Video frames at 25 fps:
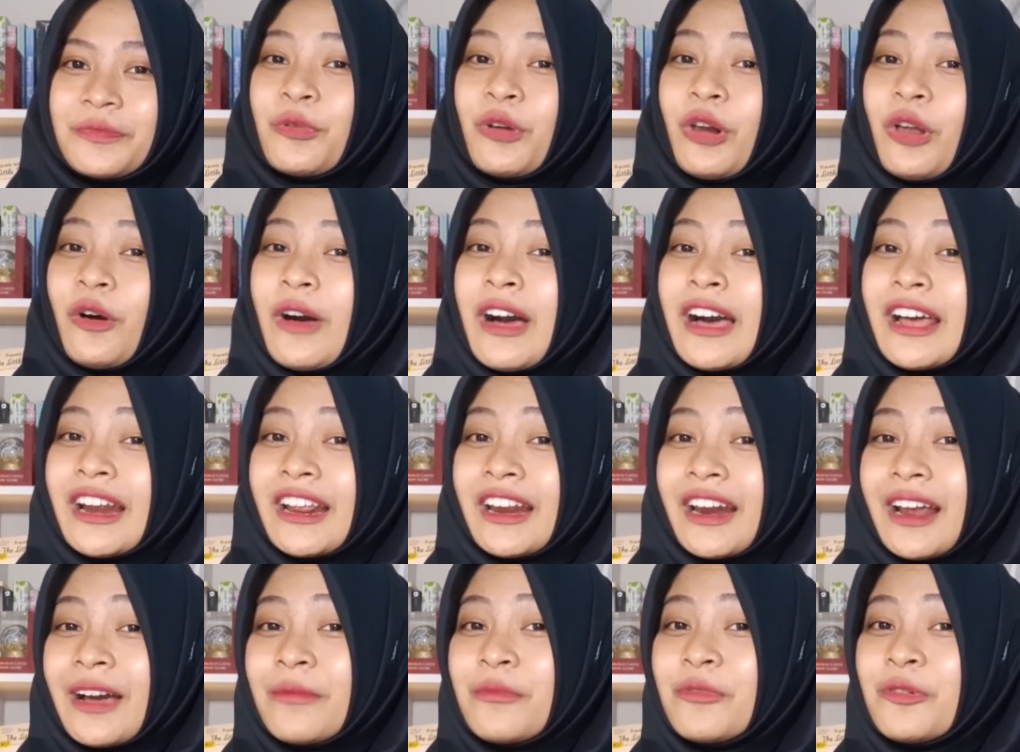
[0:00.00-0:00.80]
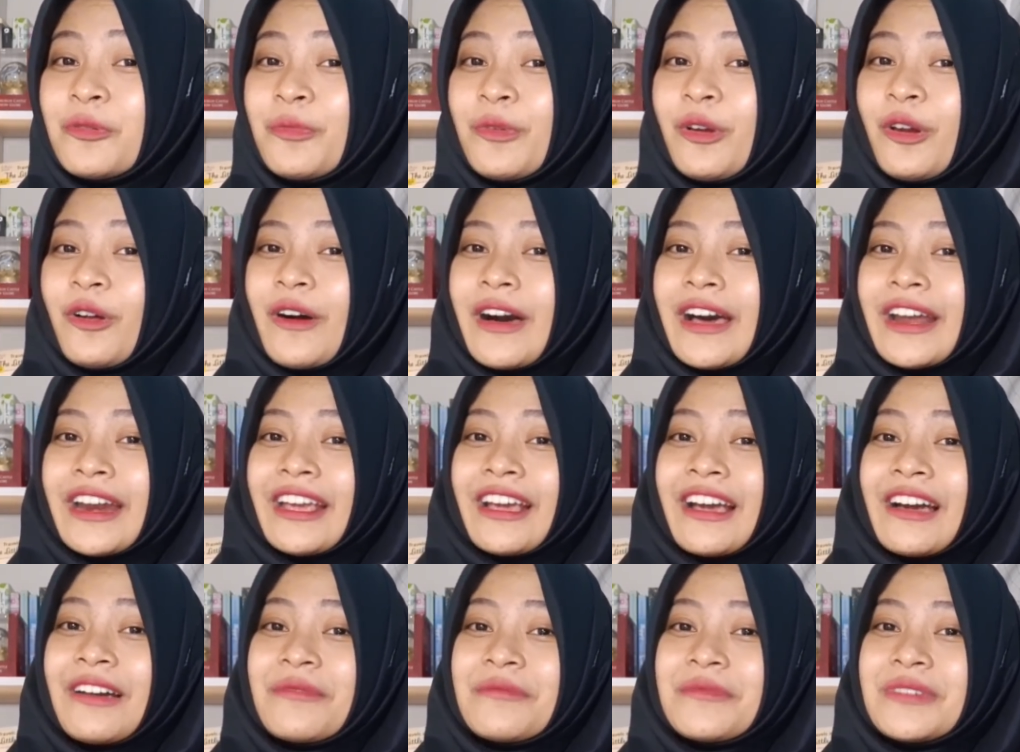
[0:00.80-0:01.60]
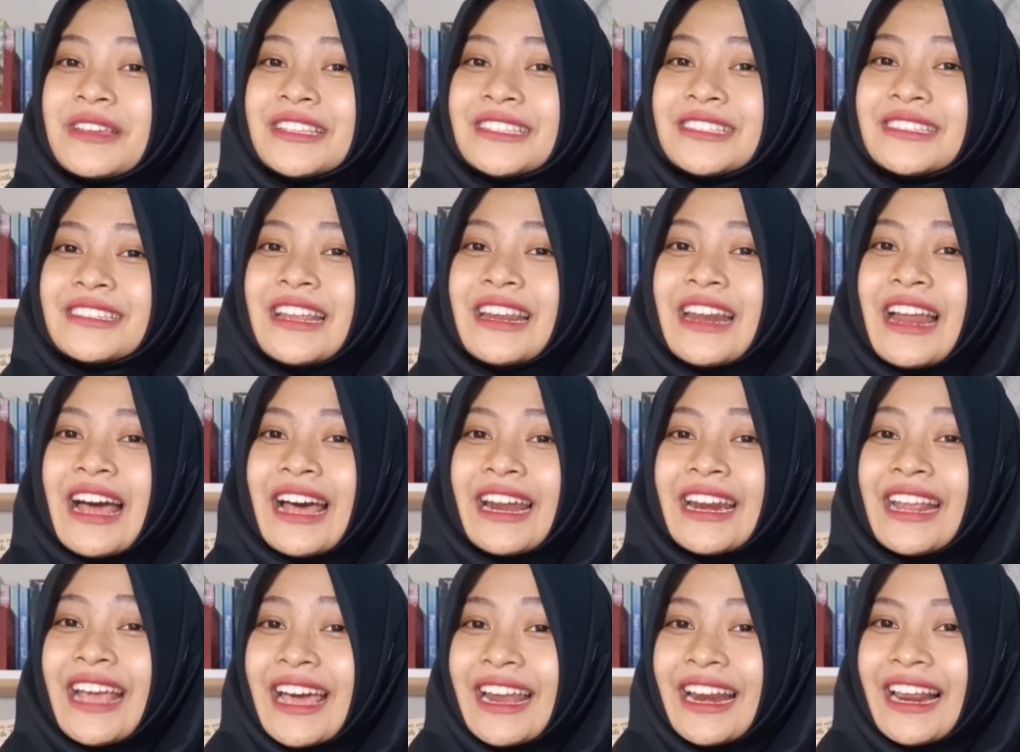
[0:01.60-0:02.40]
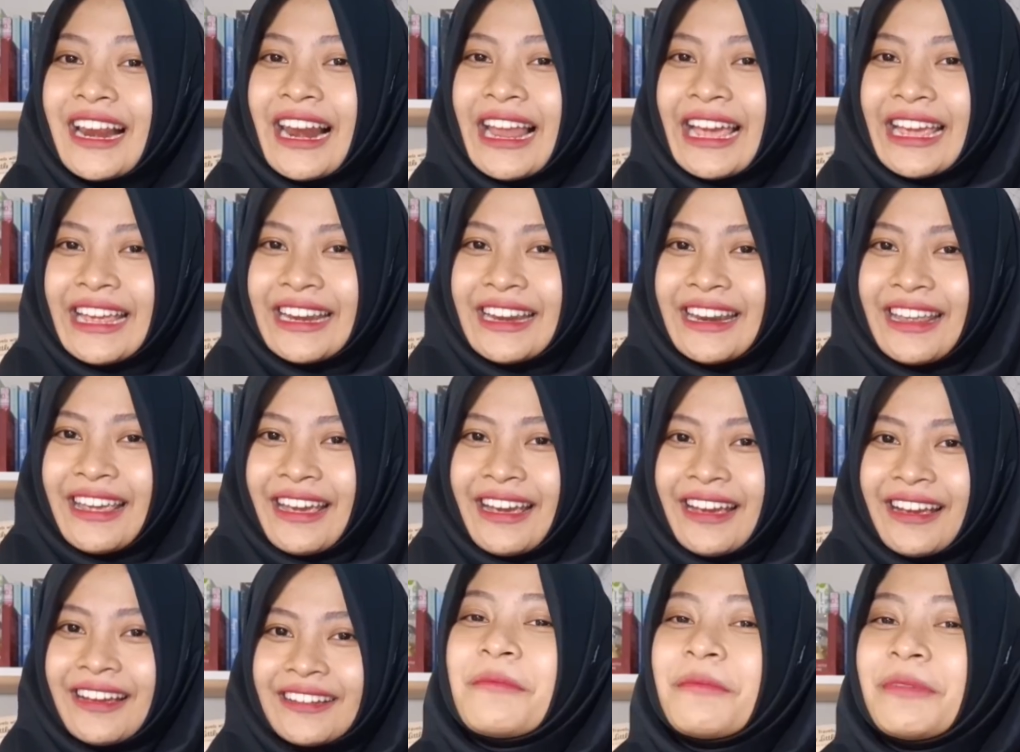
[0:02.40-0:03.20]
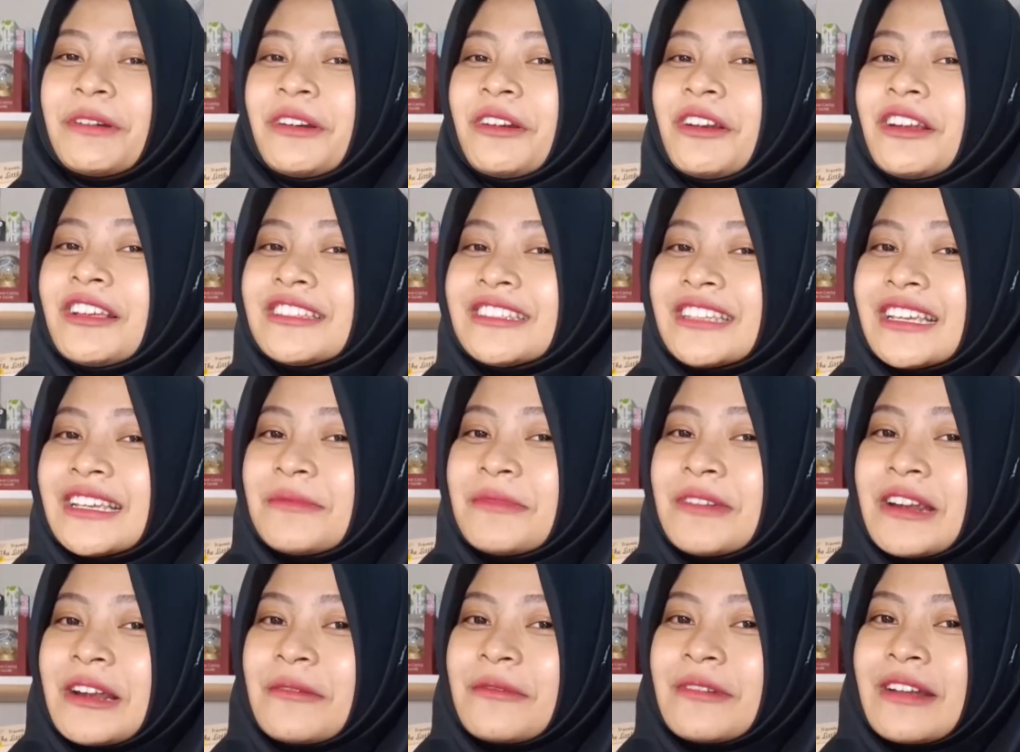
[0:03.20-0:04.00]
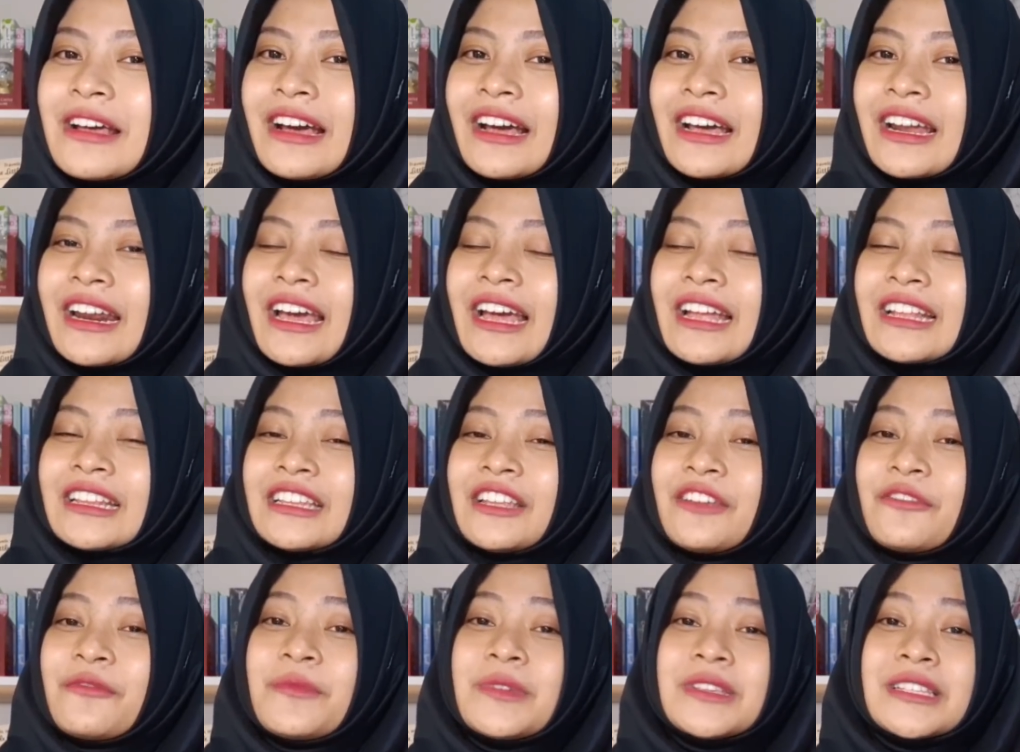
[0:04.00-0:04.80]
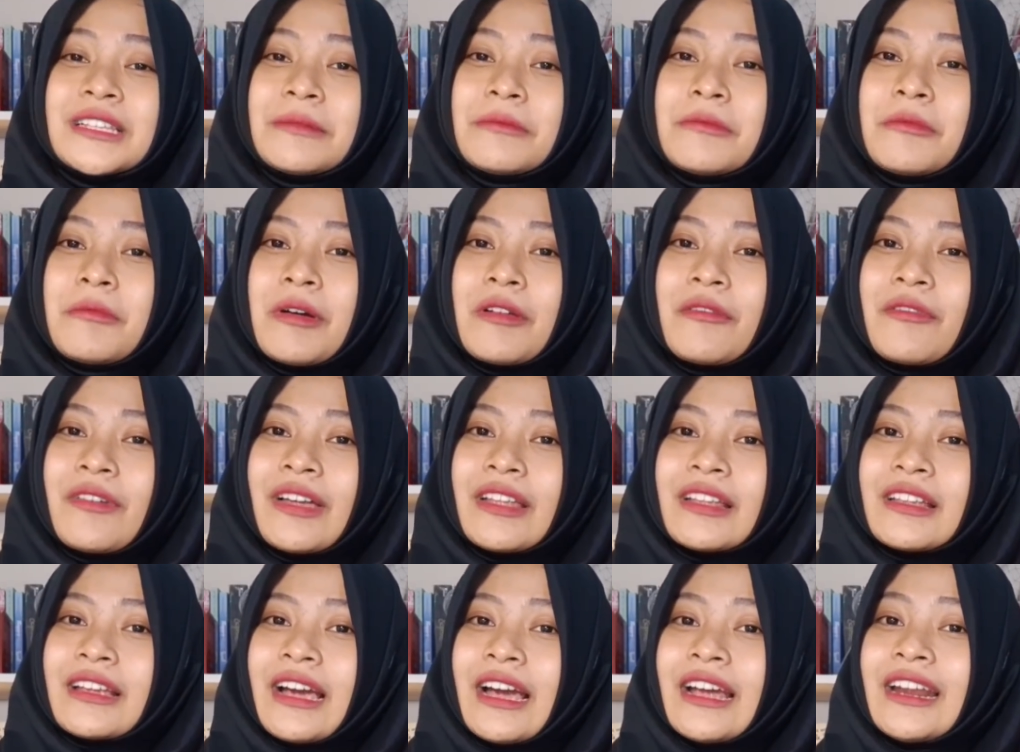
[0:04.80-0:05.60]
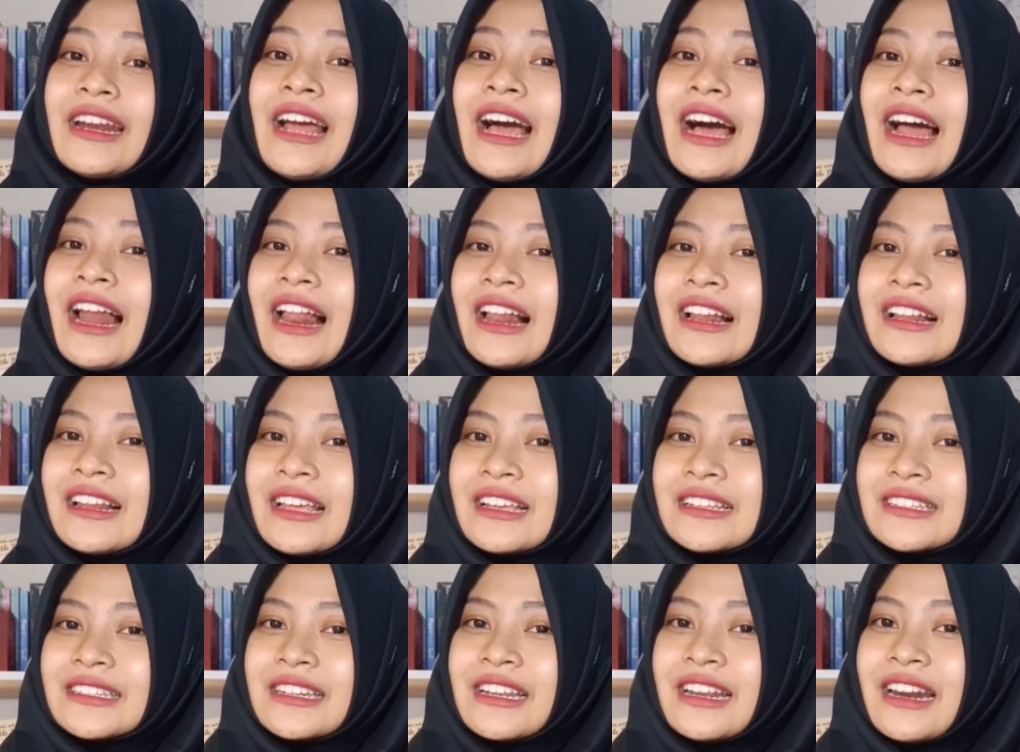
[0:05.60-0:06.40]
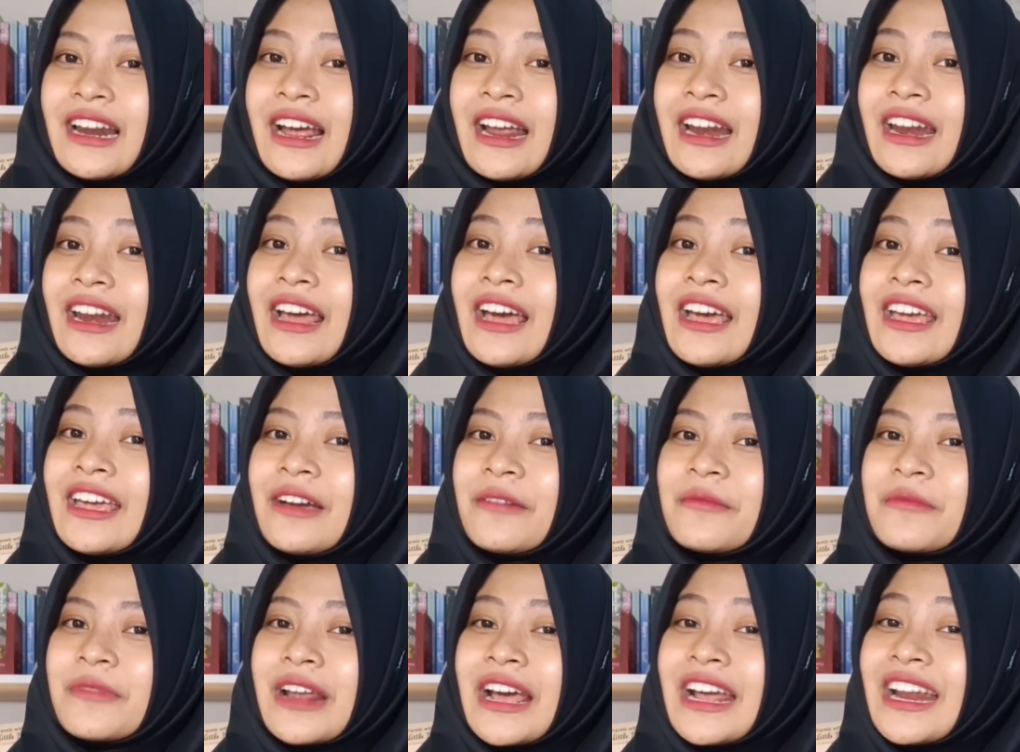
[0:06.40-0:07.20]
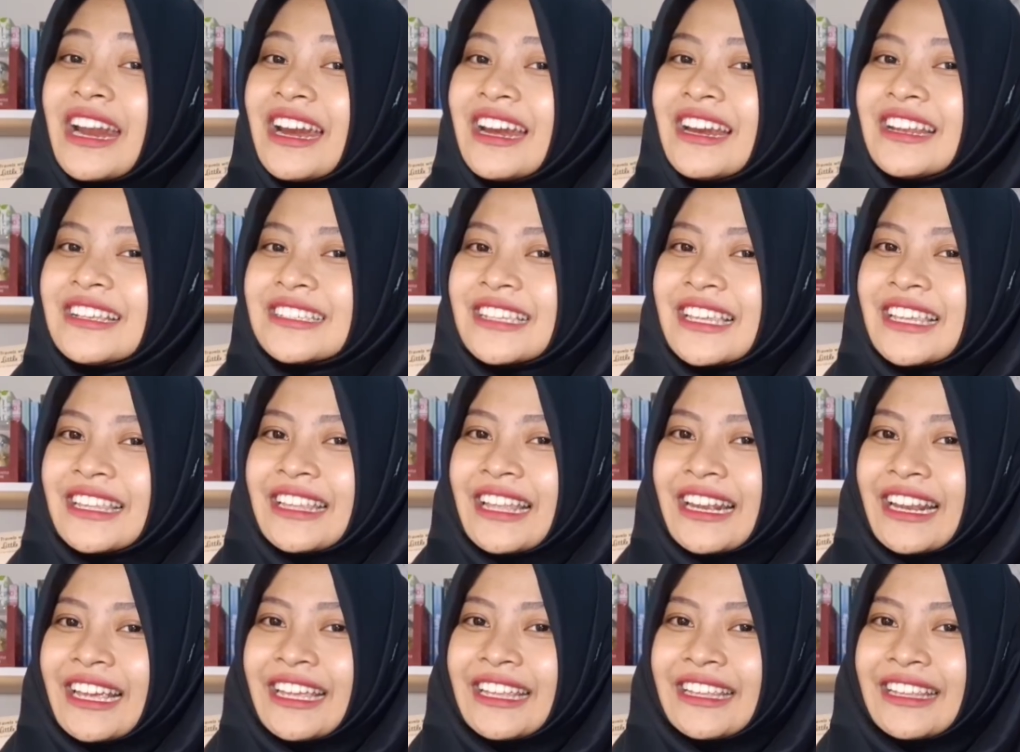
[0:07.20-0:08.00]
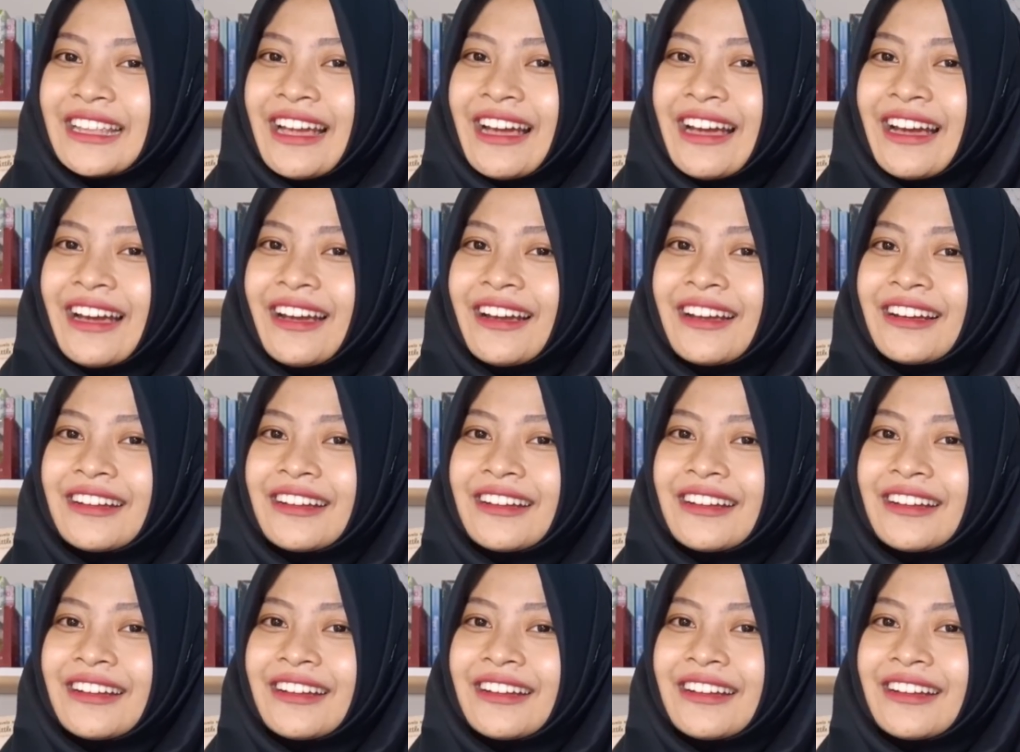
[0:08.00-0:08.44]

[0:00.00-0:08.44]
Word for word: Pulau Hari Rabu, Pulau Hari Kamis, dan hari-hari lainnya. Penulisnya benar-benar kreatif, bisa memanfaatkan hal-hal yang sederhana yang berada di sekitar kita.